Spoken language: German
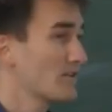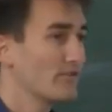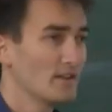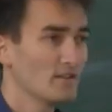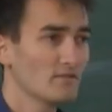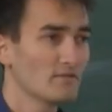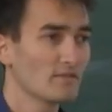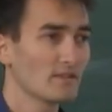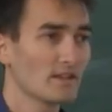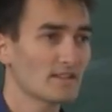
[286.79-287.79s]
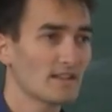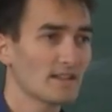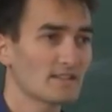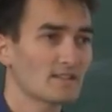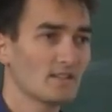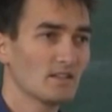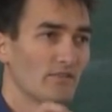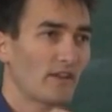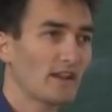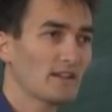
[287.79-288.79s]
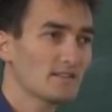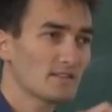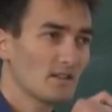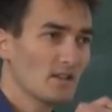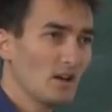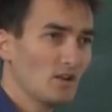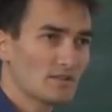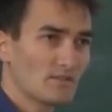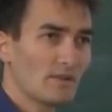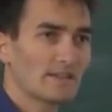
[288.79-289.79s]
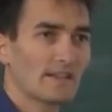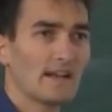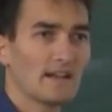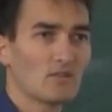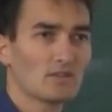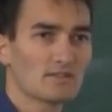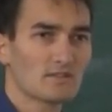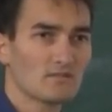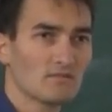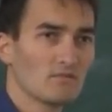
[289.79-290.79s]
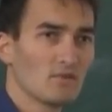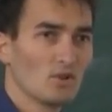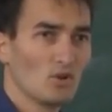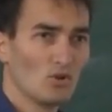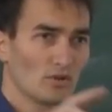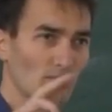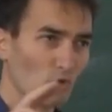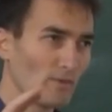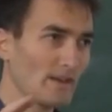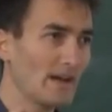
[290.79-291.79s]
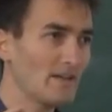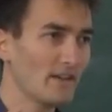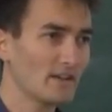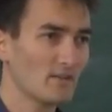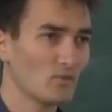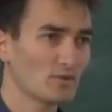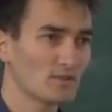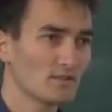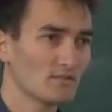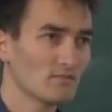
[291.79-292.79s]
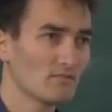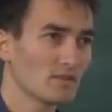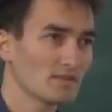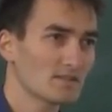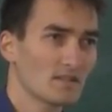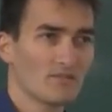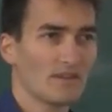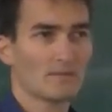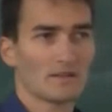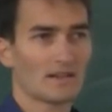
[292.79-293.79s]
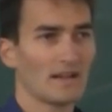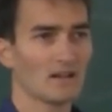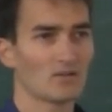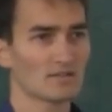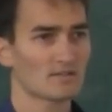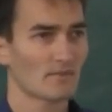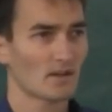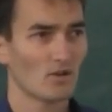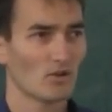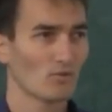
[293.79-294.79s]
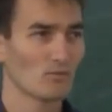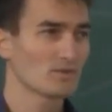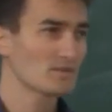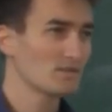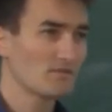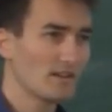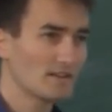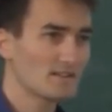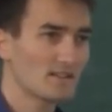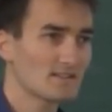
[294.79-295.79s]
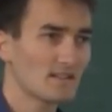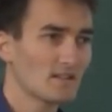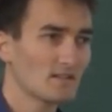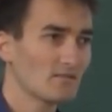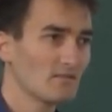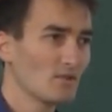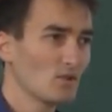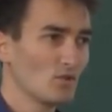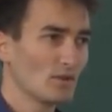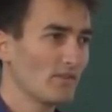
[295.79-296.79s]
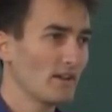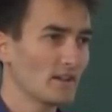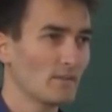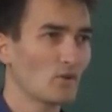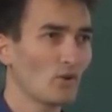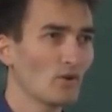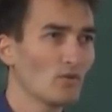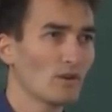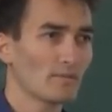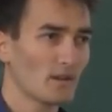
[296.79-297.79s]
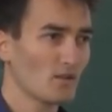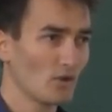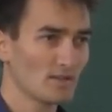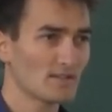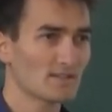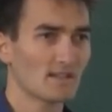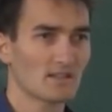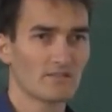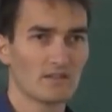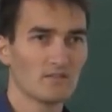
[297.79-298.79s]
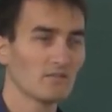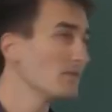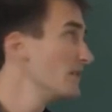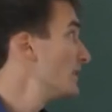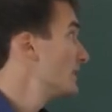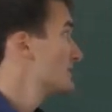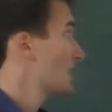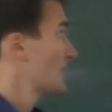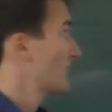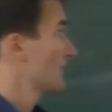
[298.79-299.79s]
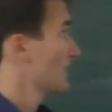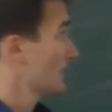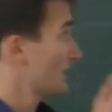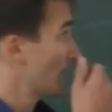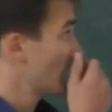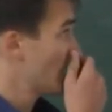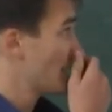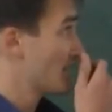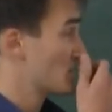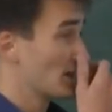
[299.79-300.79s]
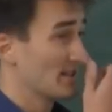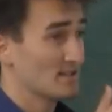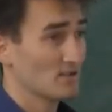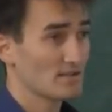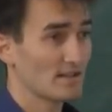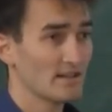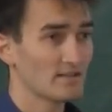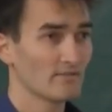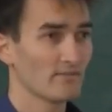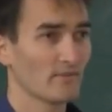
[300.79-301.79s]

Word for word: der Gewinn, das heißt die Differenz aus den Materialkosten und dem Nominalwert der Münze, das ist dann vielleicht Materialkosten bei einer Euro-Münze, vielleicht 10 Cent und der Wert aber ein Euro, hat man ja 90 Cent Gewinn. Dieser Gewinn geht an den Staatshaushalt